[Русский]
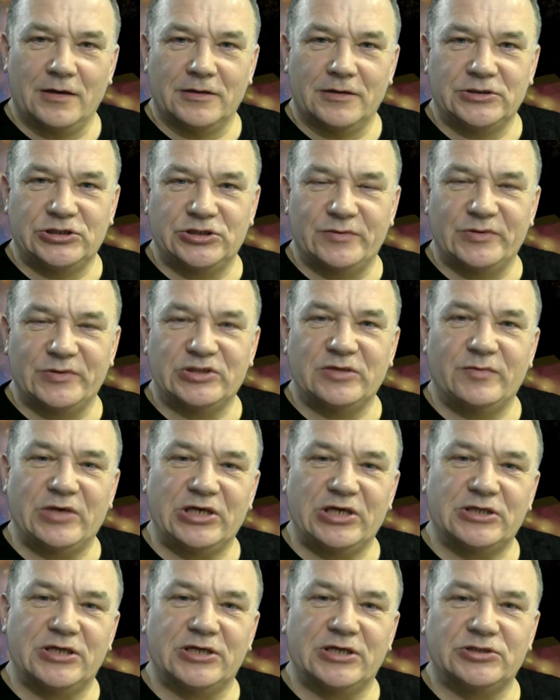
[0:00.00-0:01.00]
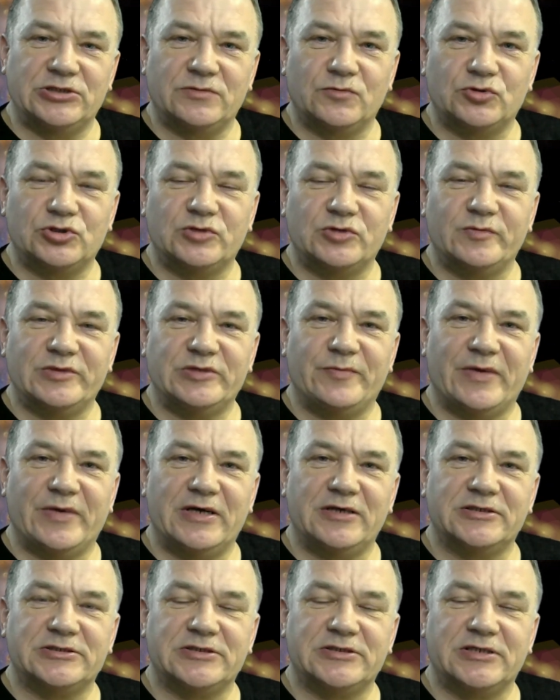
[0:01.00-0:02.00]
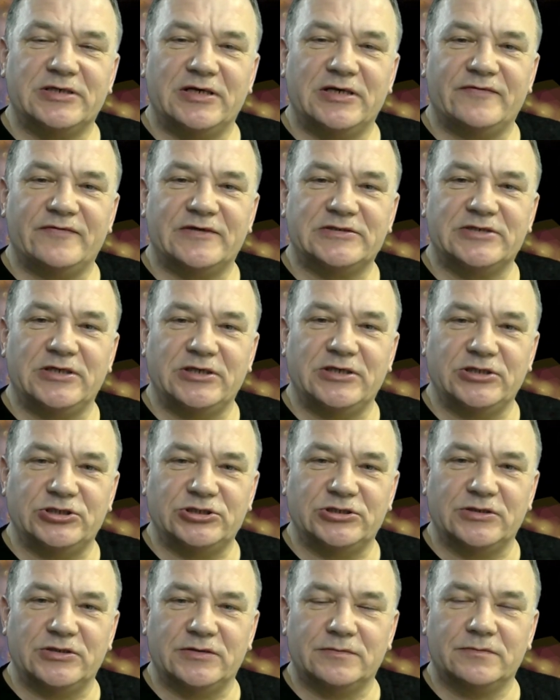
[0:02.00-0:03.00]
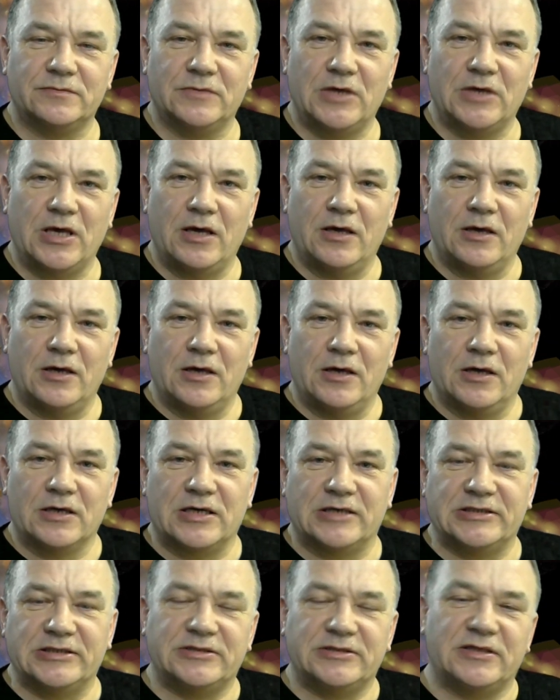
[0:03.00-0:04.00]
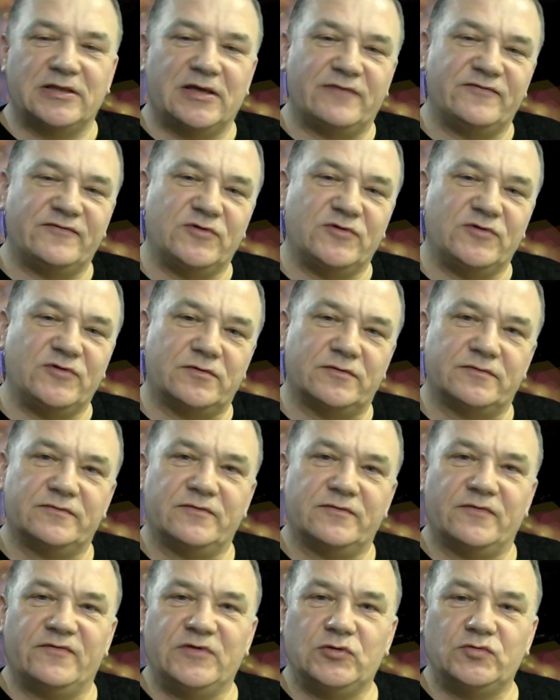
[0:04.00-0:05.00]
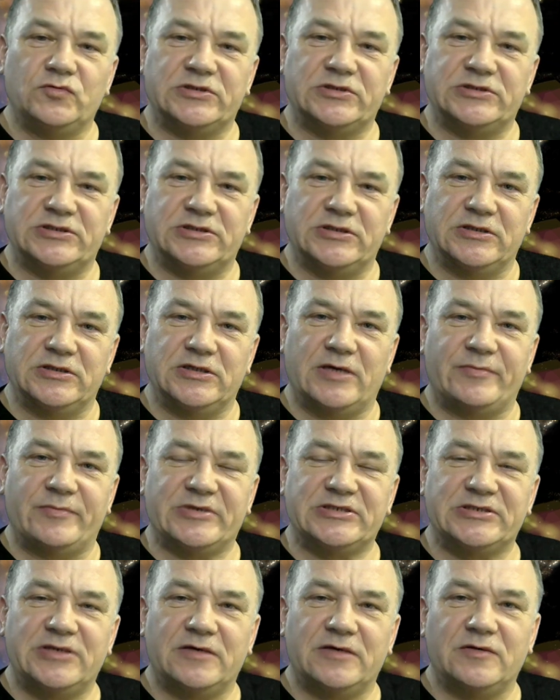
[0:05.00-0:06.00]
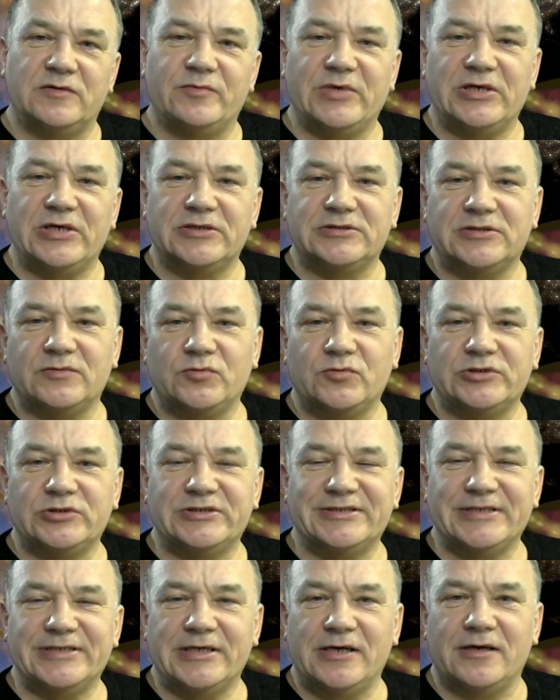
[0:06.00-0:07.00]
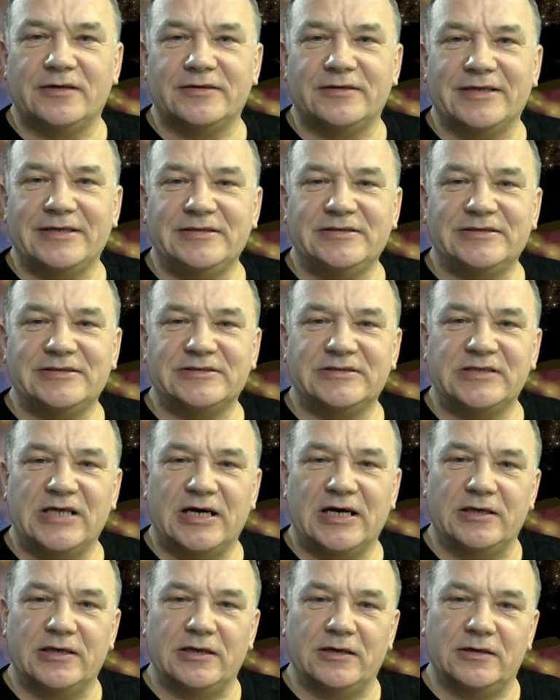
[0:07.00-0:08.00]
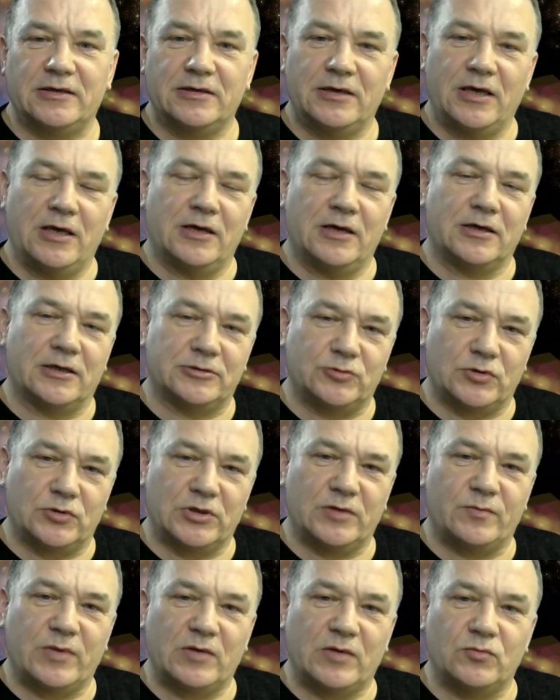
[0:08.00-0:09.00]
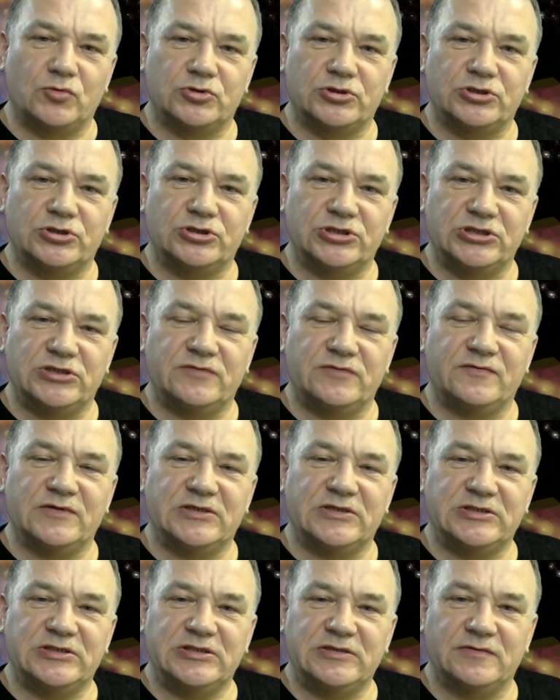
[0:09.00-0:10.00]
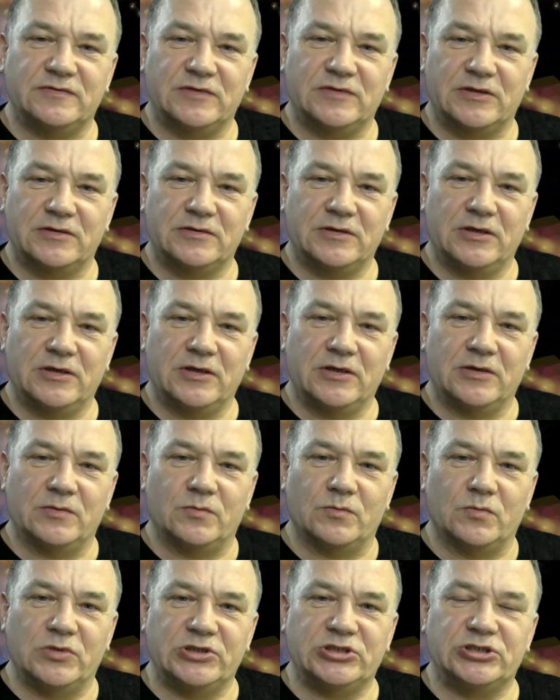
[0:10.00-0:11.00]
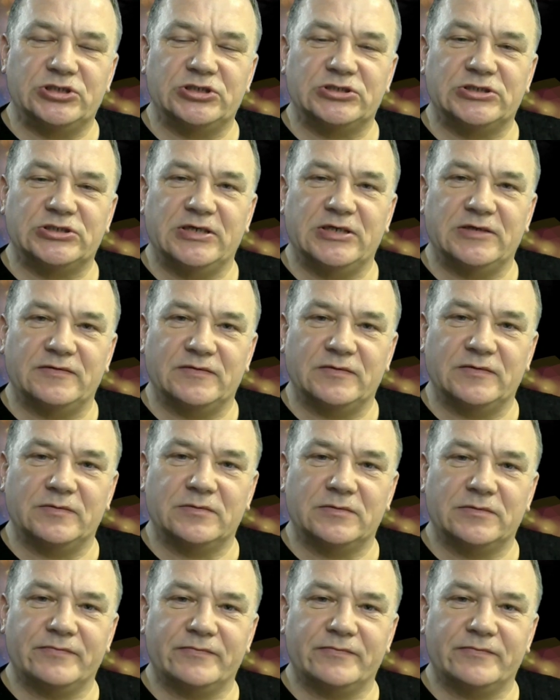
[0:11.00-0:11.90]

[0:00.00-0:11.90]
Чем эта передача может быть полезна для вас лично? Когда-то давно, в юности, я поставил перед собой цель найти знание, которое поможет жить эффективно – быть счастливым.